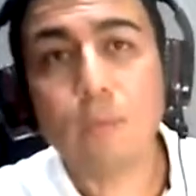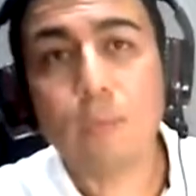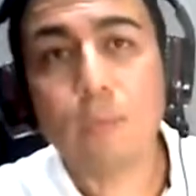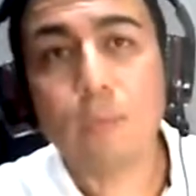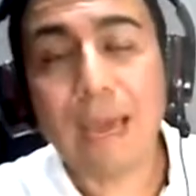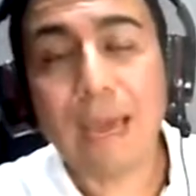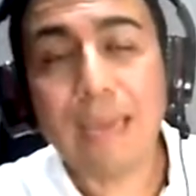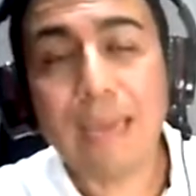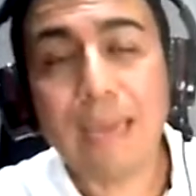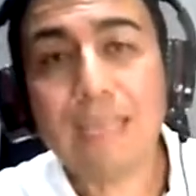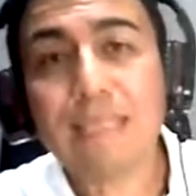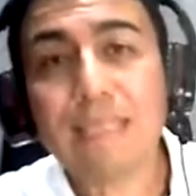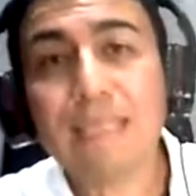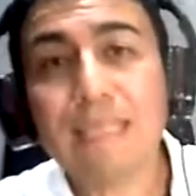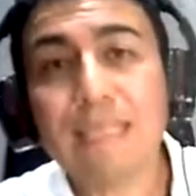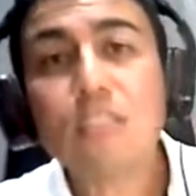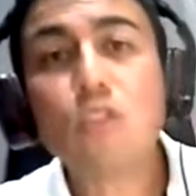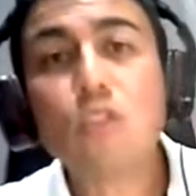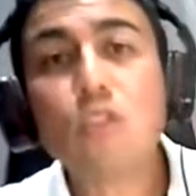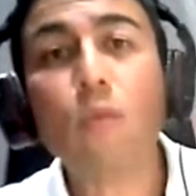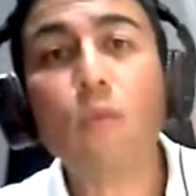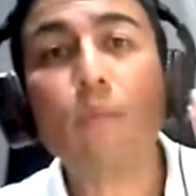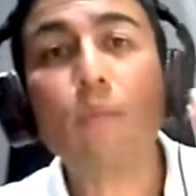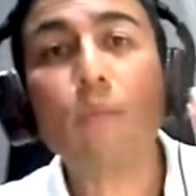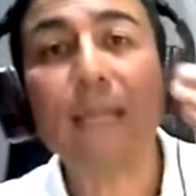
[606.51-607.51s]
Ahí está
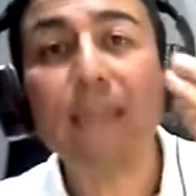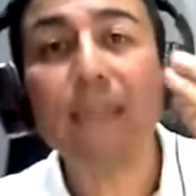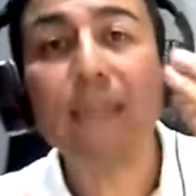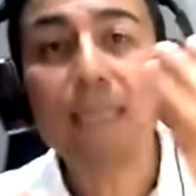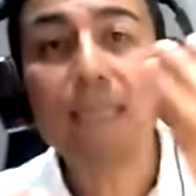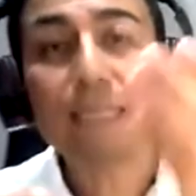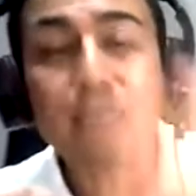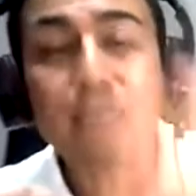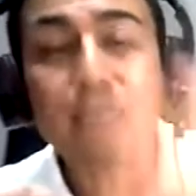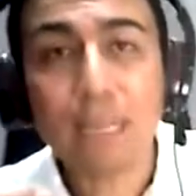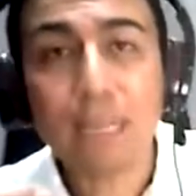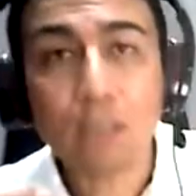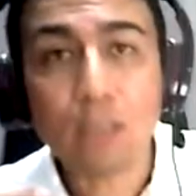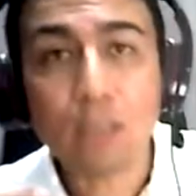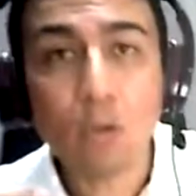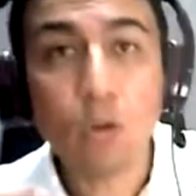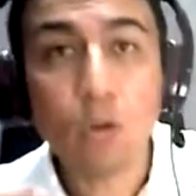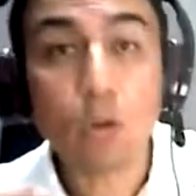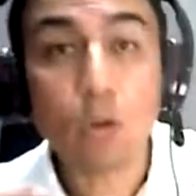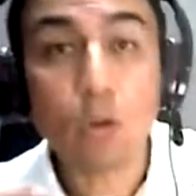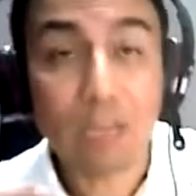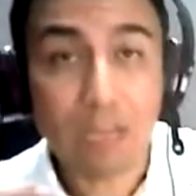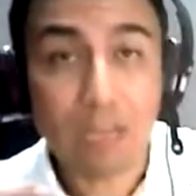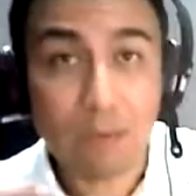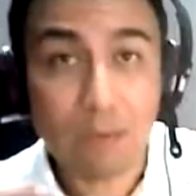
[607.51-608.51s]
somatizando
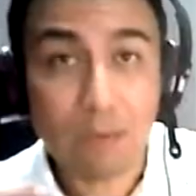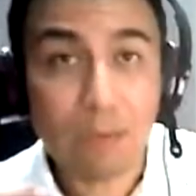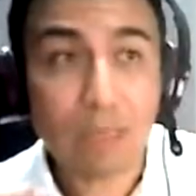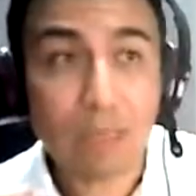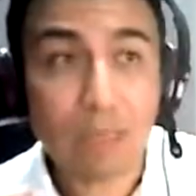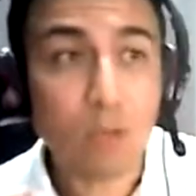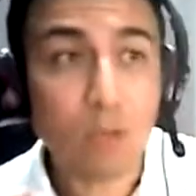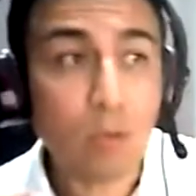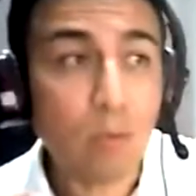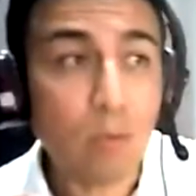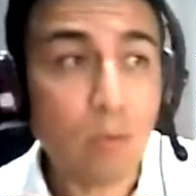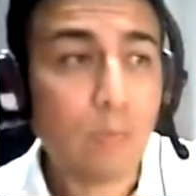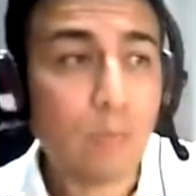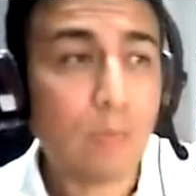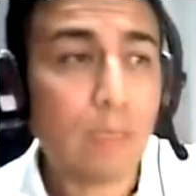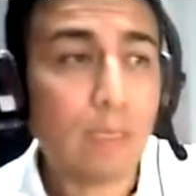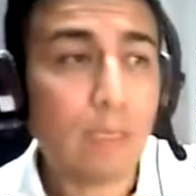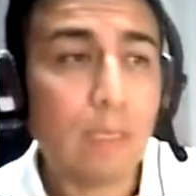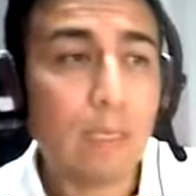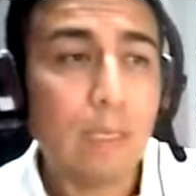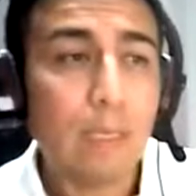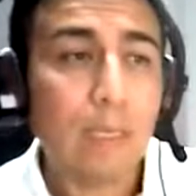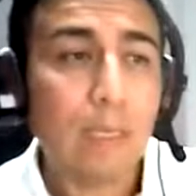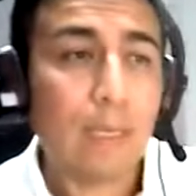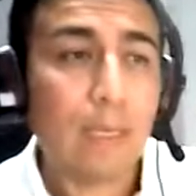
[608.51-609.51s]
lo que le pasó
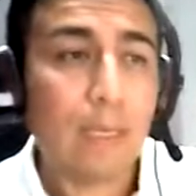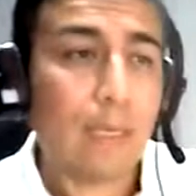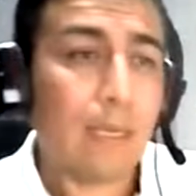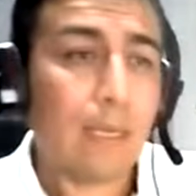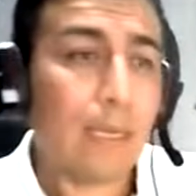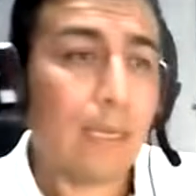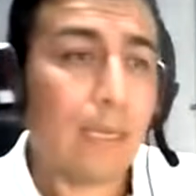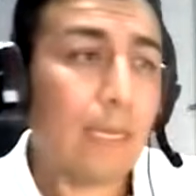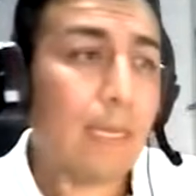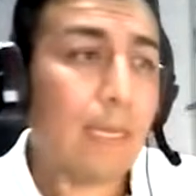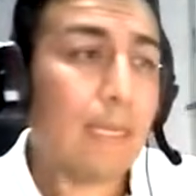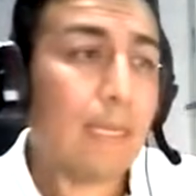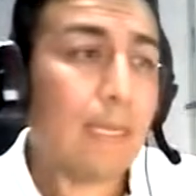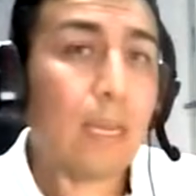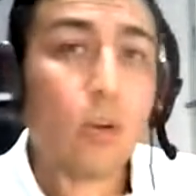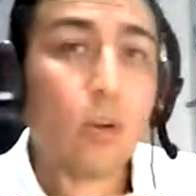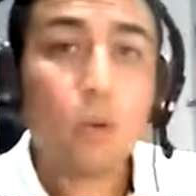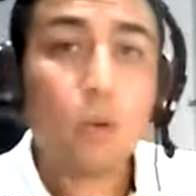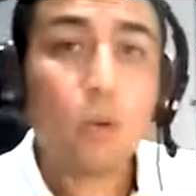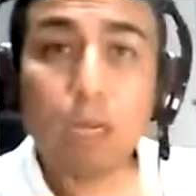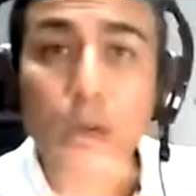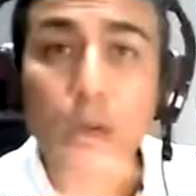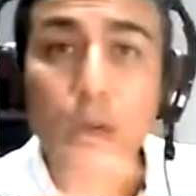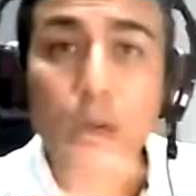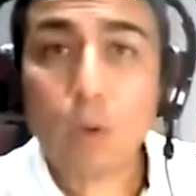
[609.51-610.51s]
y ya no
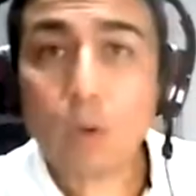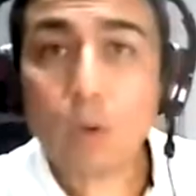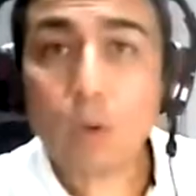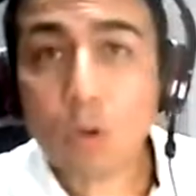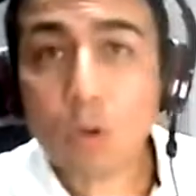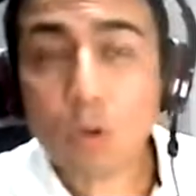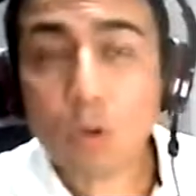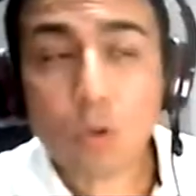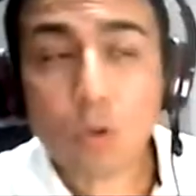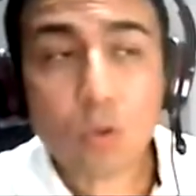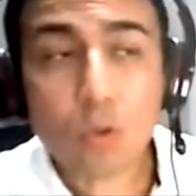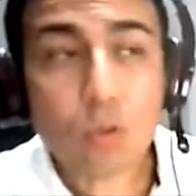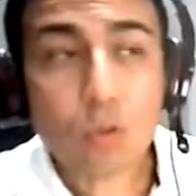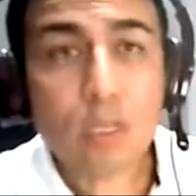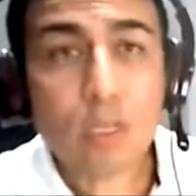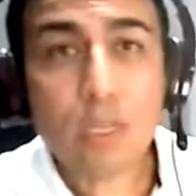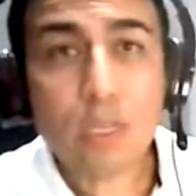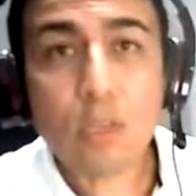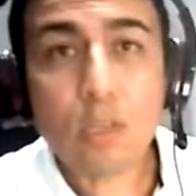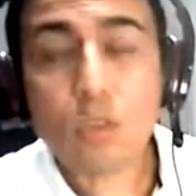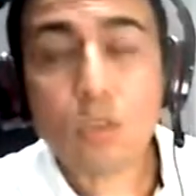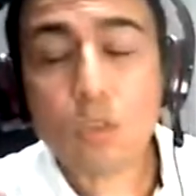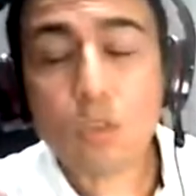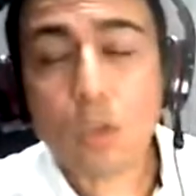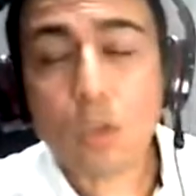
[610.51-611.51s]
quiere jugar con otros
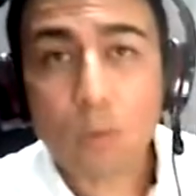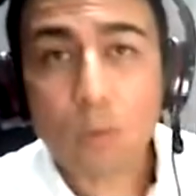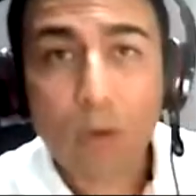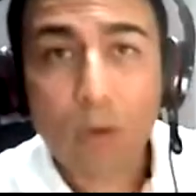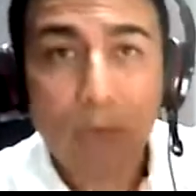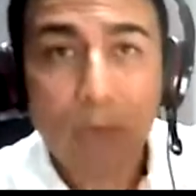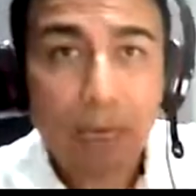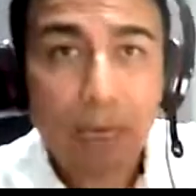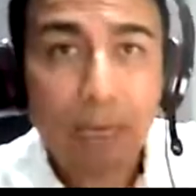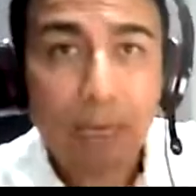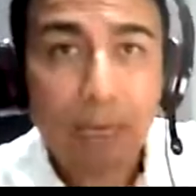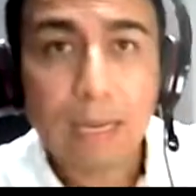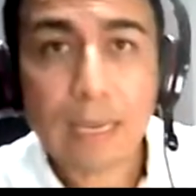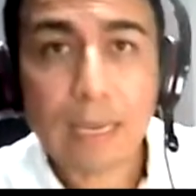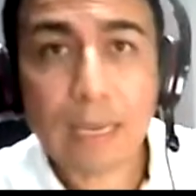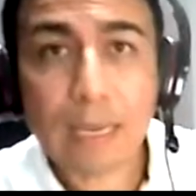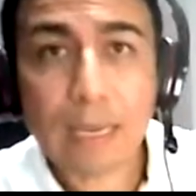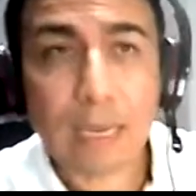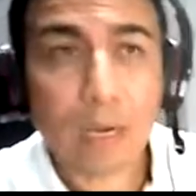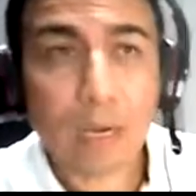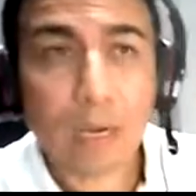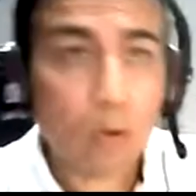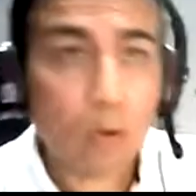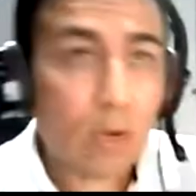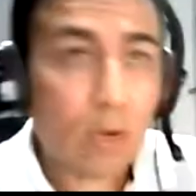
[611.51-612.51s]
niños como calcárea
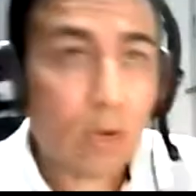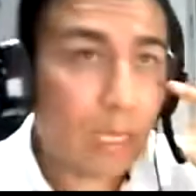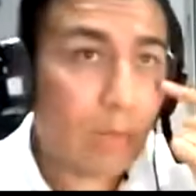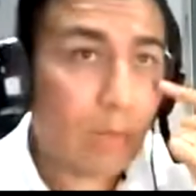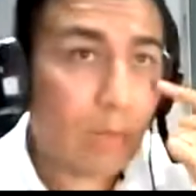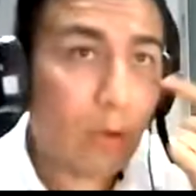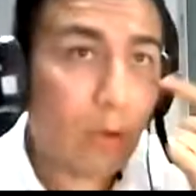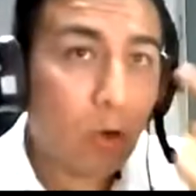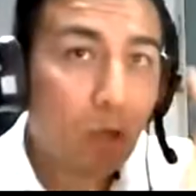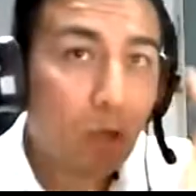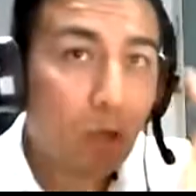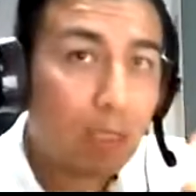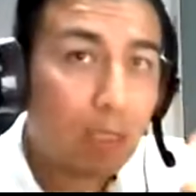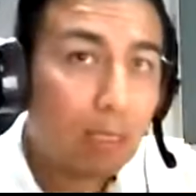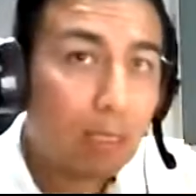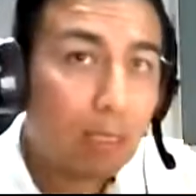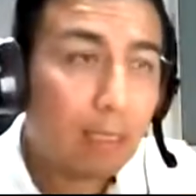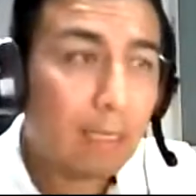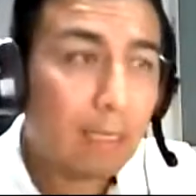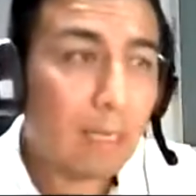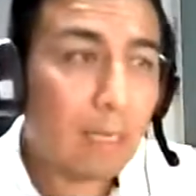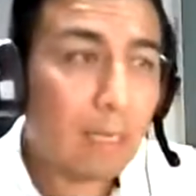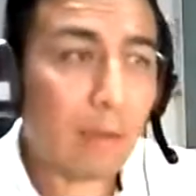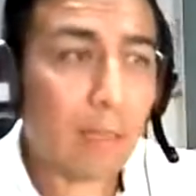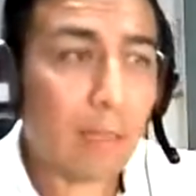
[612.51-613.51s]
carbónica, mejor se
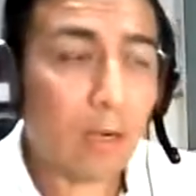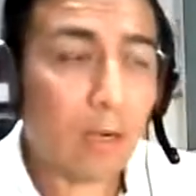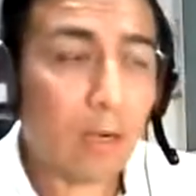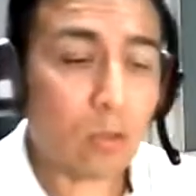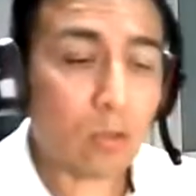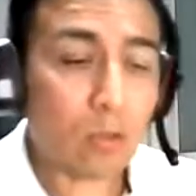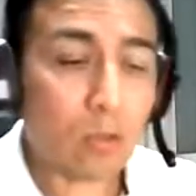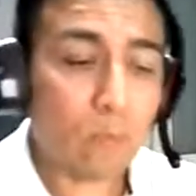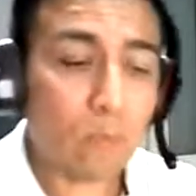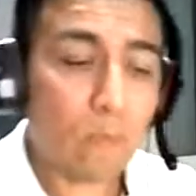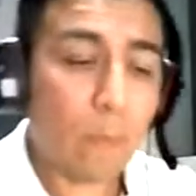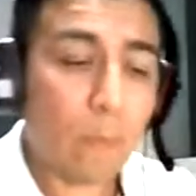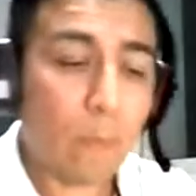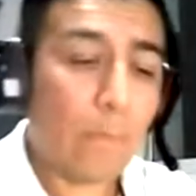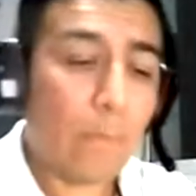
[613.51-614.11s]
sienta a verlos.